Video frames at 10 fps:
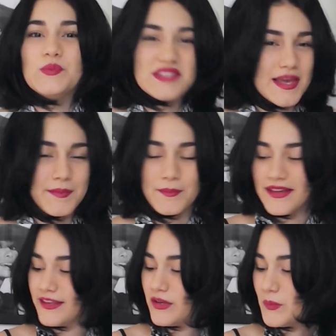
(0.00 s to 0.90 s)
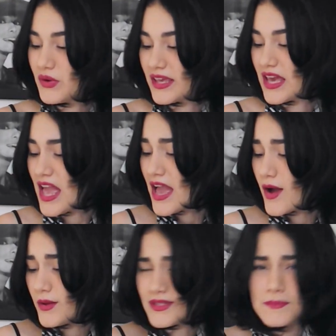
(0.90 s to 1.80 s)
sempre me maquio, porque
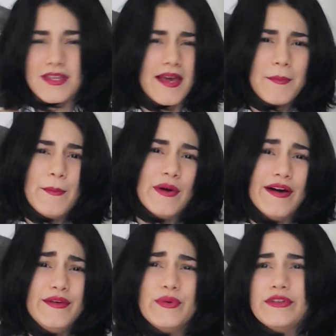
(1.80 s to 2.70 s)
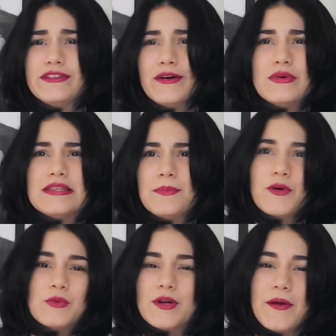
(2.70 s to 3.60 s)
eu sempre saio com a minha mãe, ou então eu sempre
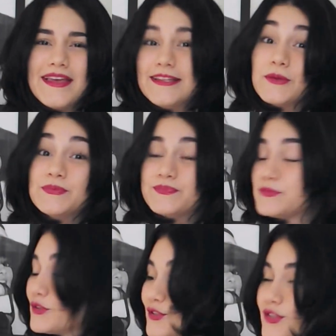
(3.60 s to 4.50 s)
encontro alguém, então todos os